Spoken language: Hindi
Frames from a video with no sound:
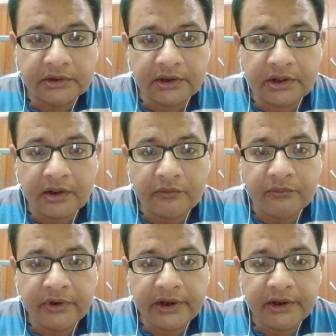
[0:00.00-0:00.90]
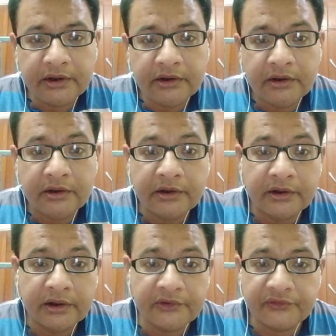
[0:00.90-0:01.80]
तथा उन्हें
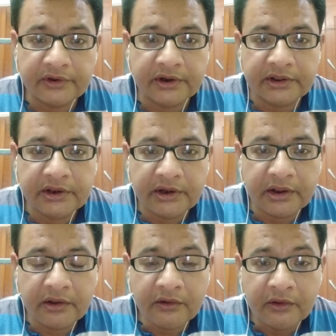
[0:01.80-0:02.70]
नष्ट कर देना